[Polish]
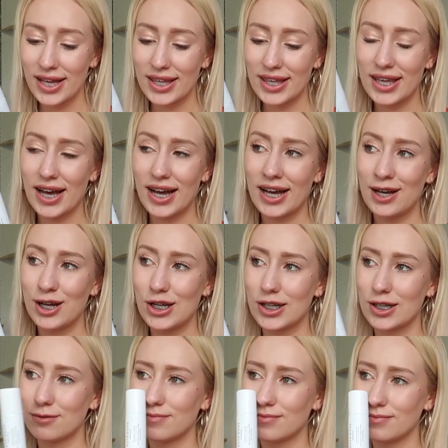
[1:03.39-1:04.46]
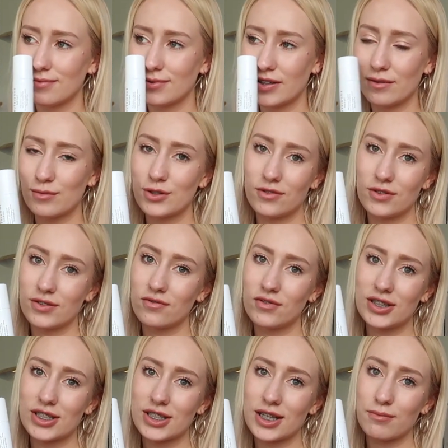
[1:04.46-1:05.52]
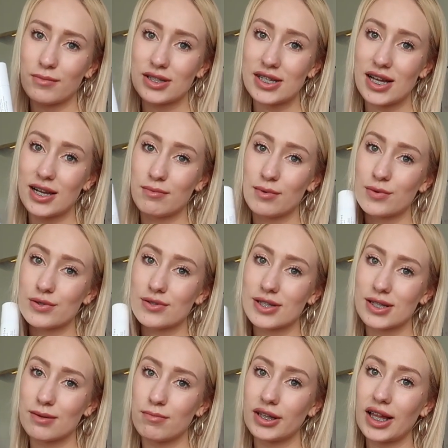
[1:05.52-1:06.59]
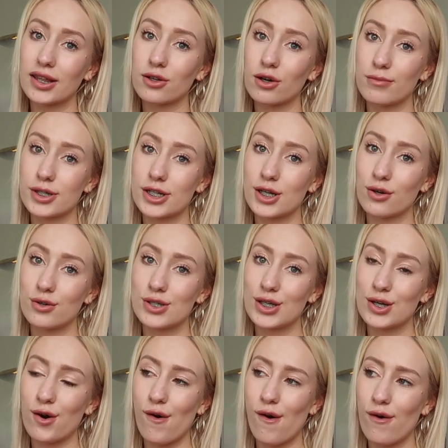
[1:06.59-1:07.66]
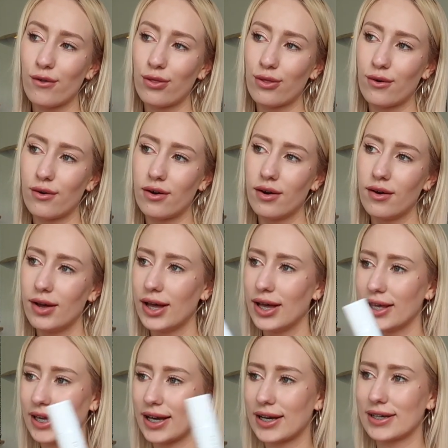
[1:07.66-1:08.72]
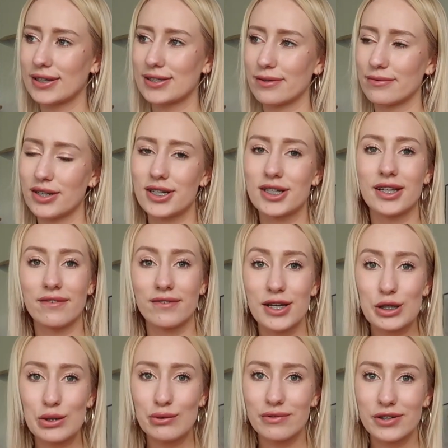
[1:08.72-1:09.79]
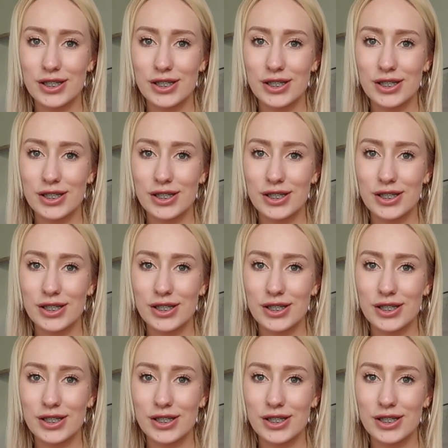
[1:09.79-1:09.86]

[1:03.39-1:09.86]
Ja nie wiem, czy wy, też tak macie, ale po prostu jestem pedantką, jeżeli chodzi o to, jak są rzeczy na wierzchu.